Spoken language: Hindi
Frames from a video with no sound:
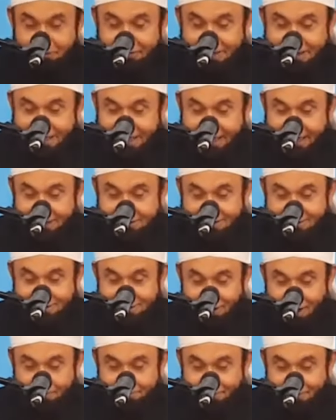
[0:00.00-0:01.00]
बीवी ने
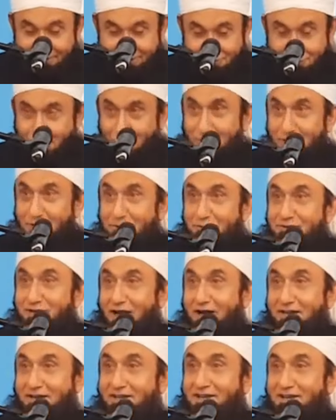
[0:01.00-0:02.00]
ऐसे अपनी झोली
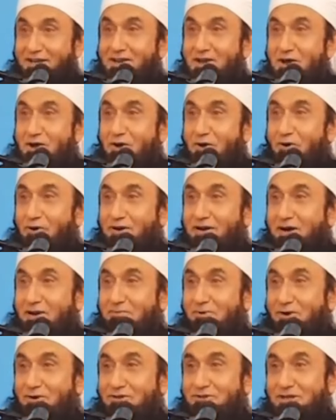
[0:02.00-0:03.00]
उठा ली और कहा
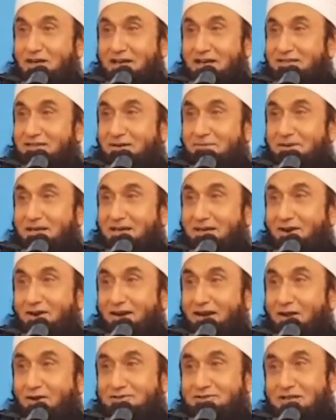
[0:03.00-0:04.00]
मौली तारक जमील
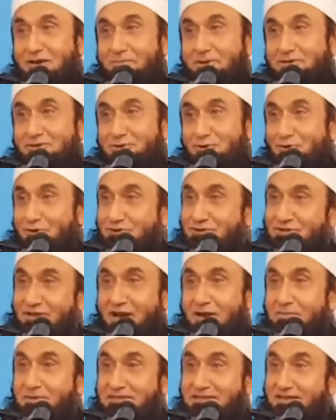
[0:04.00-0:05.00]
अल्लाह उसके बच्चों को
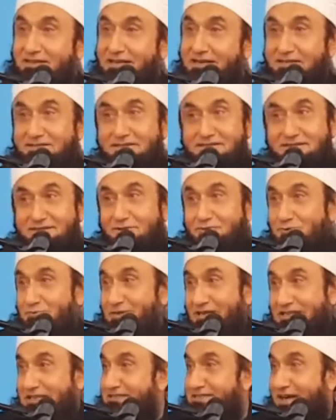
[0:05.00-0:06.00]
सलामत रखा जिसने
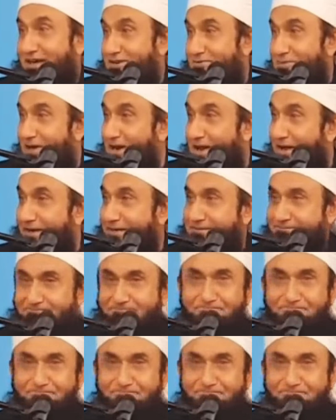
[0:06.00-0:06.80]
तुम्हें इंसान बनाया